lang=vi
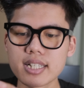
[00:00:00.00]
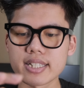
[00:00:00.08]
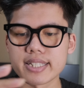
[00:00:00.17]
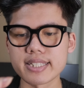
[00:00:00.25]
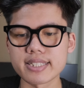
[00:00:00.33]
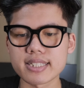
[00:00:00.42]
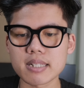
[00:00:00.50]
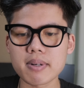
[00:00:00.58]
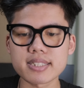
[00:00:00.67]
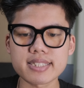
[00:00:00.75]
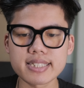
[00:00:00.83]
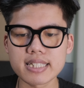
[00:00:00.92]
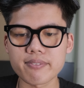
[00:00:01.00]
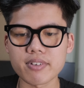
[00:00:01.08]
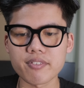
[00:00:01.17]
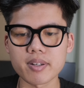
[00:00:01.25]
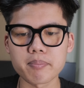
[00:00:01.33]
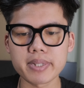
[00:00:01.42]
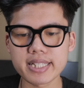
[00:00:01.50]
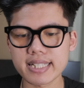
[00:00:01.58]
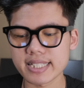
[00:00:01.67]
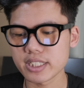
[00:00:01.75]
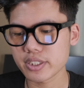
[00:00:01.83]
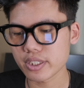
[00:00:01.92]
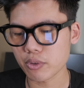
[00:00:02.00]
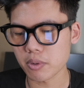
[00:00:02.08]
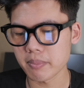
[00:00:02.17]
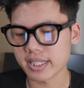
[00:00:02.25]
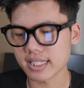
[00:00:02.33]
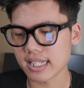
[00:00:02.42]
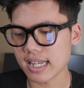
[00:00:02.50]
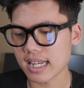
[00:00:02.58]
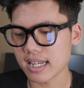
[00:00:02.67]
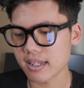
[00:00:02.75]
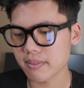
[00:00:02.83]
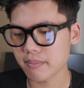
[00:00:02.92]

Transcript: thì các bạn sẽ nhập vào phần pin này như kiểu của mình là